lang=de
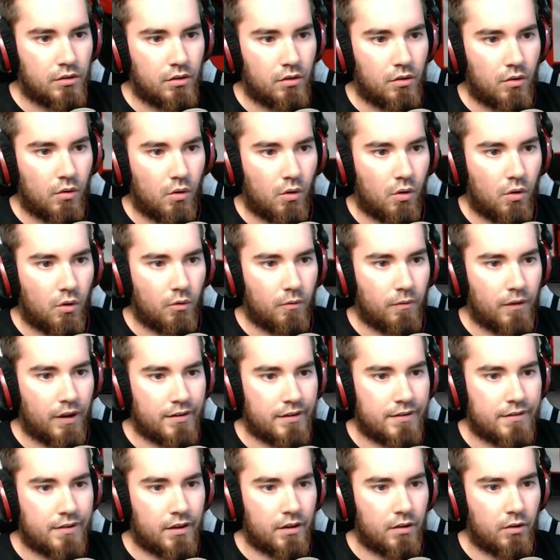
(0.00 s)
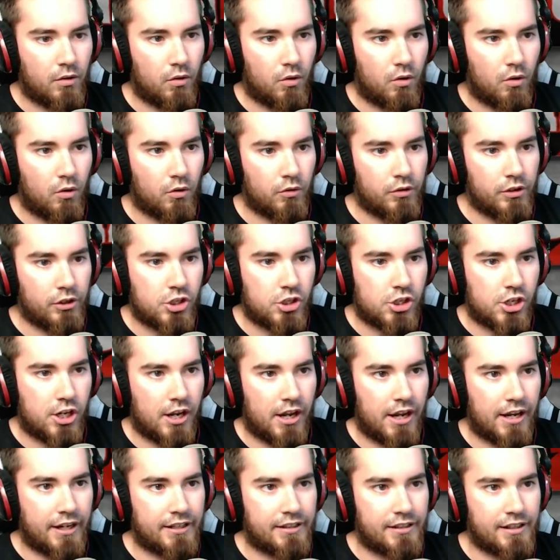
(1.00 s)
Oh, was? Oh, nicht
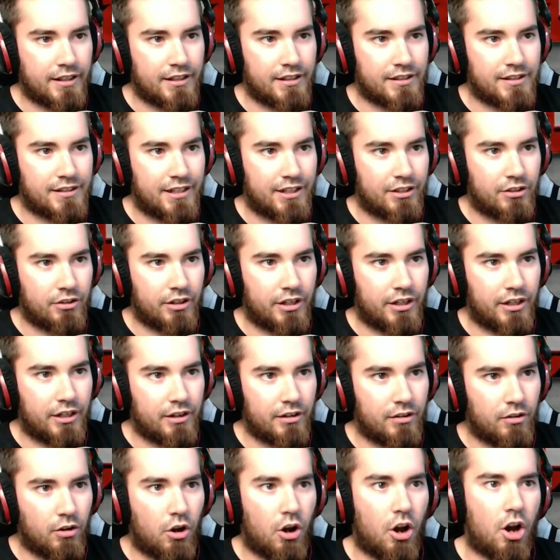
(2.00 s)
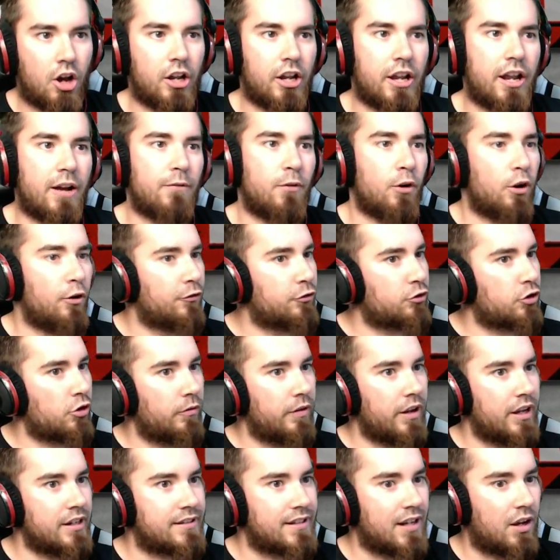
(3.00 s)
schlecht. Ah, das geht doch eh... Oh, der Wolf ist schon
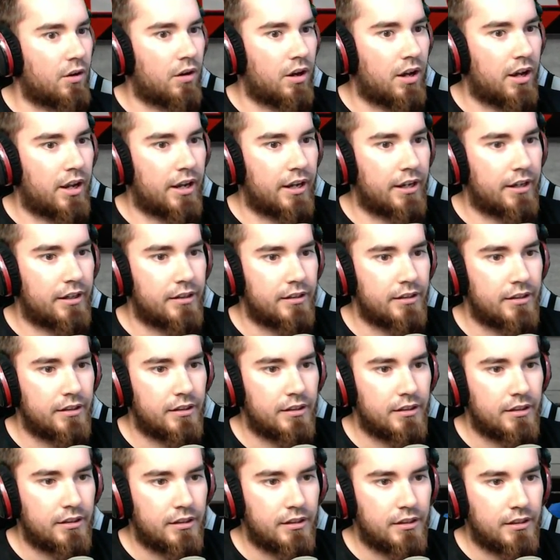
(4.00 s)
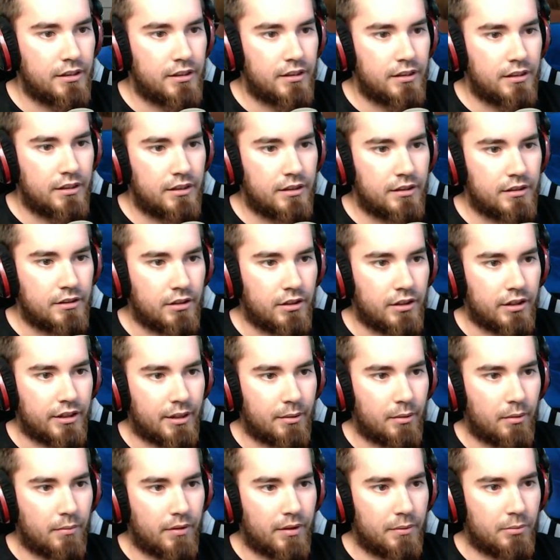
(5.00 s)
wieder sauer, ey. So, gehen
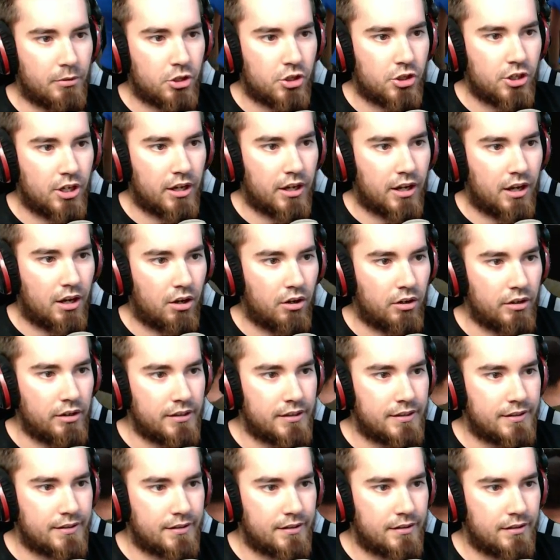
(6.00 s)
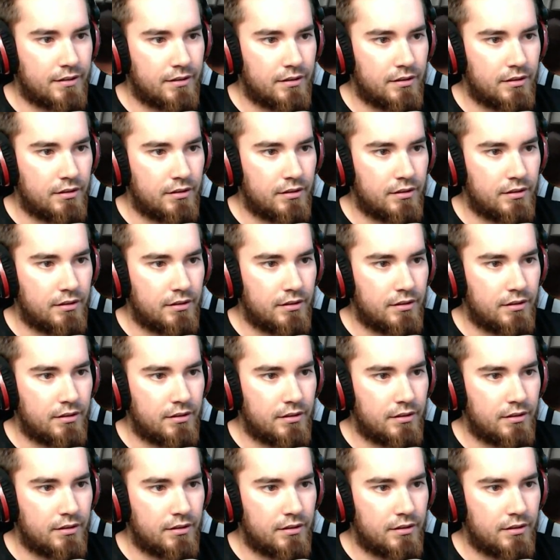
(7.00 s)
wir mal lieber schnell raus.